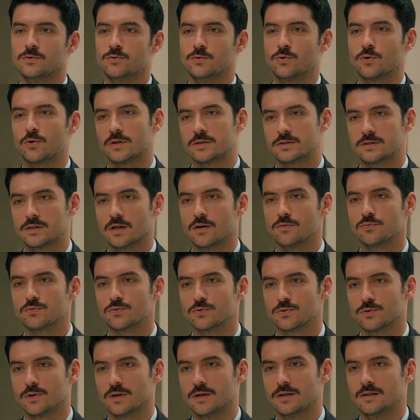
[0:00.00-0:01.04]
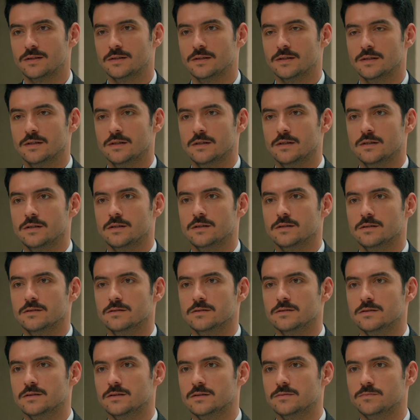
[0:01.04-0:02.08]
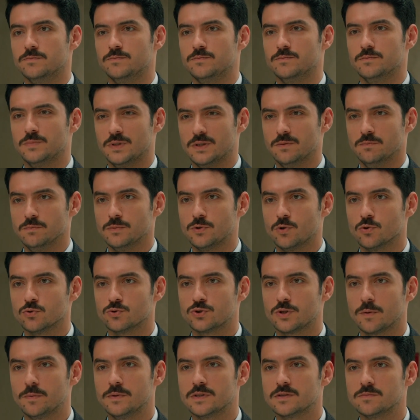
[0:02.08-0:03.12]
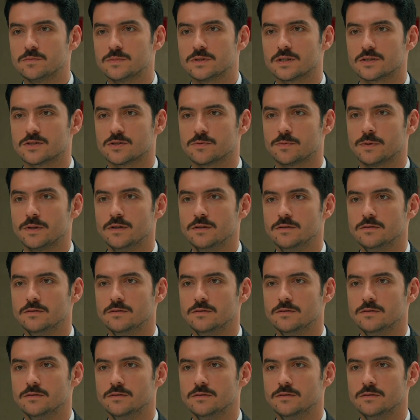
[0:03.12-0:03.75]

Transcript: Yok estağfurullah. Ee, bir konuşabilir miyiz acaba?